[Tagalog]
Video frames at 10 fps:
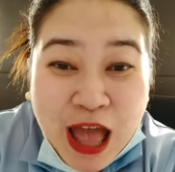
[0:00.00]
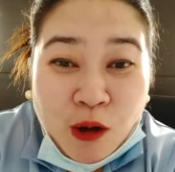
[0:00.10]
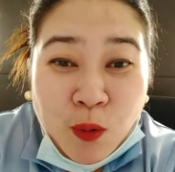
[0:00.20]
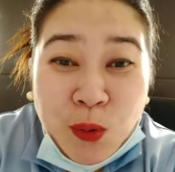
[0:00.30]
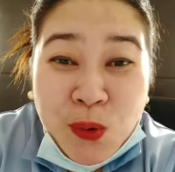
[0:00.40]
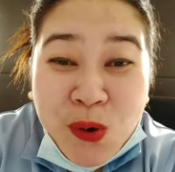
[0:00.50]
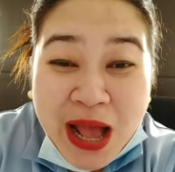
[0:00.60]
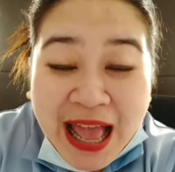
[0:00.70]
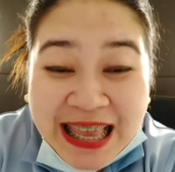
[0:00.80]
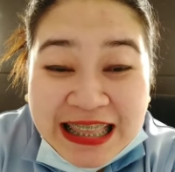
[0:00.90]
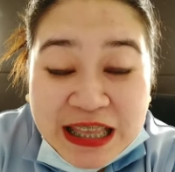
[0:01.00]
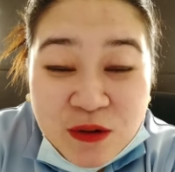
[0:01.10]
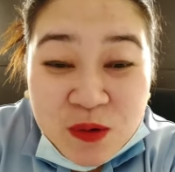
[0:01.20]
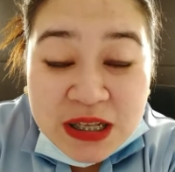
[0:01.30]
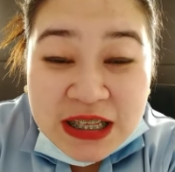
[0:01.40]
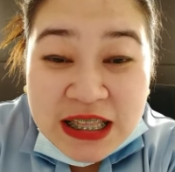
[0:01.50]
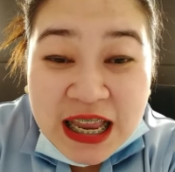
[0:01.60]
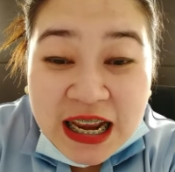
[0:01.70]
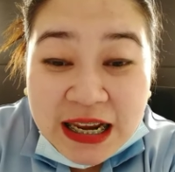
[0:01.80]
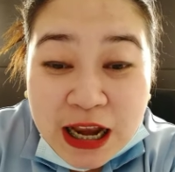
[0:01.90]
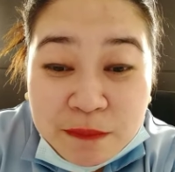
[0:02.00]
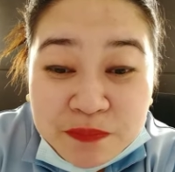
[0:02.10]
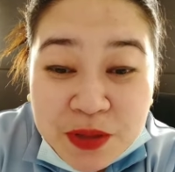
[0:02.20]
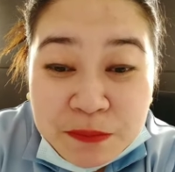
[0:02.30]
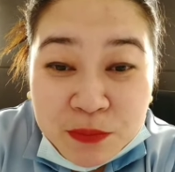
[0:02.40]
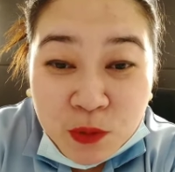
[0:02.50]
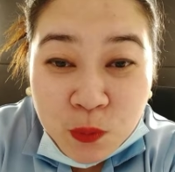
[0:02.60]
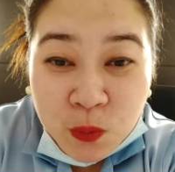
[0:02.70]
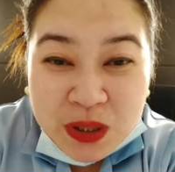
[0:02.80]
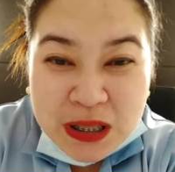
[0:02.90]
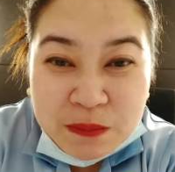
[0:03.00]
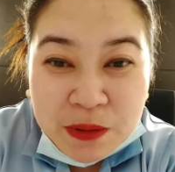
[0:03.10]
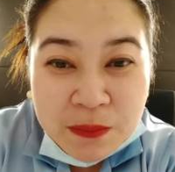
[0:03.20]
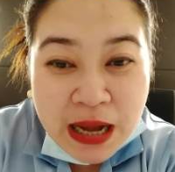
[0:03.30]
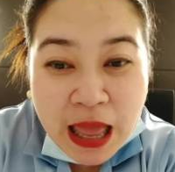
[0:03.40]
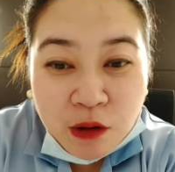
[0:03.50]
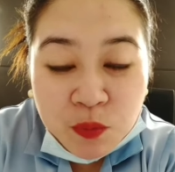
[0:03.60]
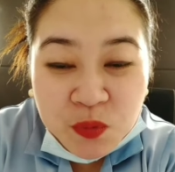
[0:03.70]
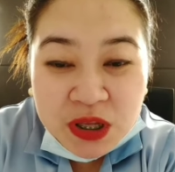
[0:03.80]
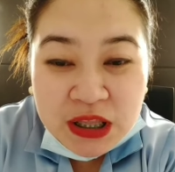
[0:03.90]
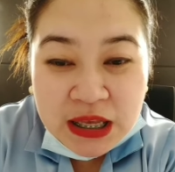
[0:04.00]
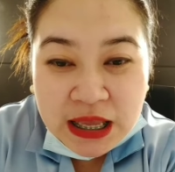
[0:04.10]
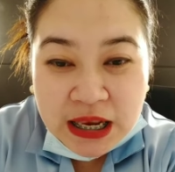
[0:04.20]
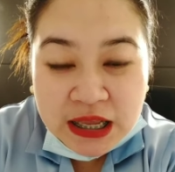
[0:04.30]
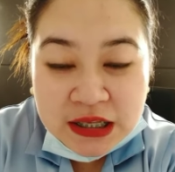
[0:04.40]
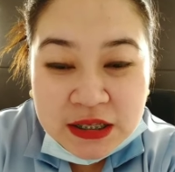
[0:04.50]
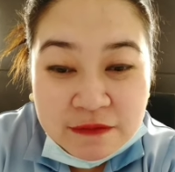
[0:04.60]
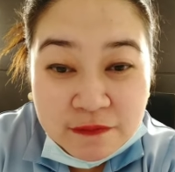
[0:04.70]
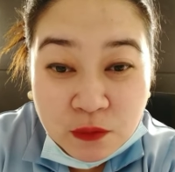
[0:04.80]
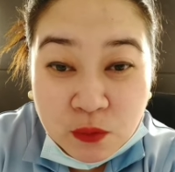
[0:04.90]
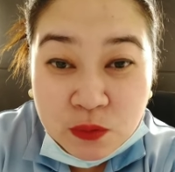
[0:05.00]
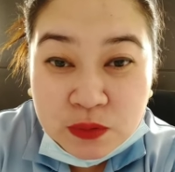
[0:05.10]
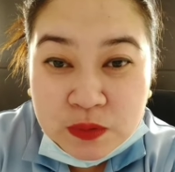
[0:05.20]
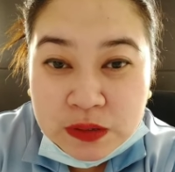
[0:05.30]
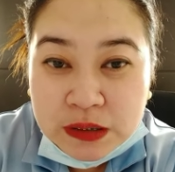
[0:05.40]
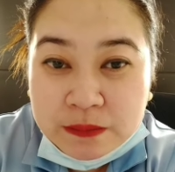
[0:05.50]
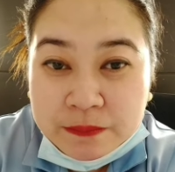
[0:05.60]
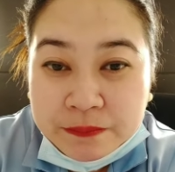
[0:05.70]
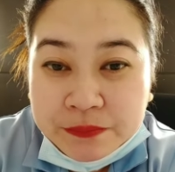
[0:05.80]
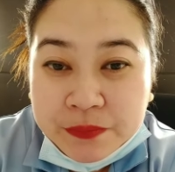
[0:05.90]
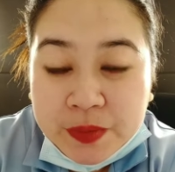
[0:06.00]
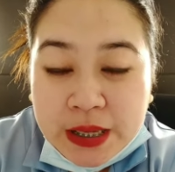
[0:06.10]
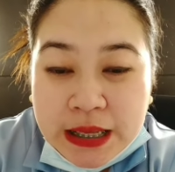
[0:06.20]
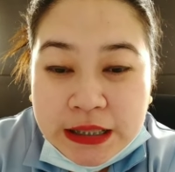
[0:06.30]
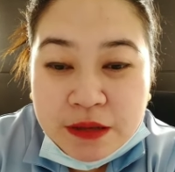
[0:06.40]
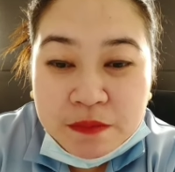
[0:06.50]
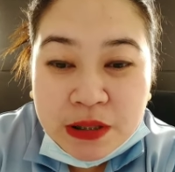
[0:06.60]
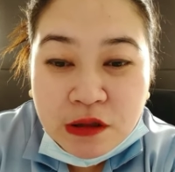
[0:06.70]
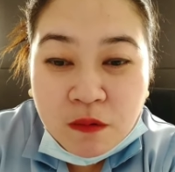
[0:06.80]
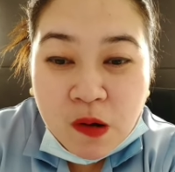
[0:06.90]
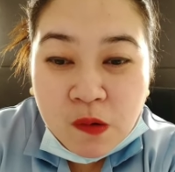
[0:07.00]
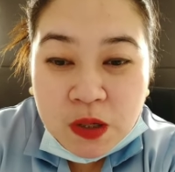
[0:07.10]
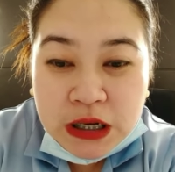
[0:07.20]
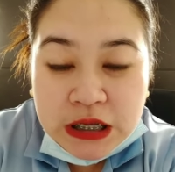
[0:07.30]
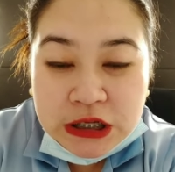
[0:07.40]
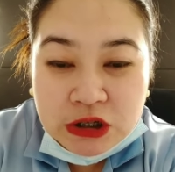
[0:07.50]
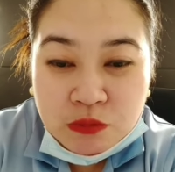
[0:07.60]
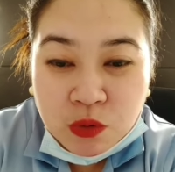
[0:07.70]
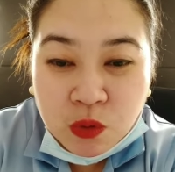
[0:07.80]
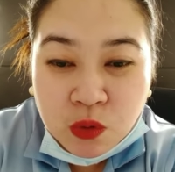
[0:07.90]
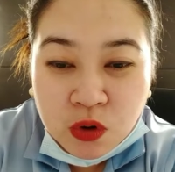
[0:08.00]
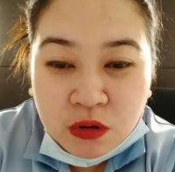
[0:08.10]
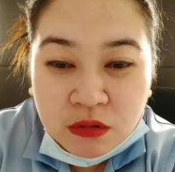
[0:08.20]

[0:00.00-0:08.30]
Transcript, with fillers: Oo nga, hindi ko kasi dala yung laptop ko. Hindi pa pala ako pwedeng LS sa phone. Hindi pa daw ako eligible.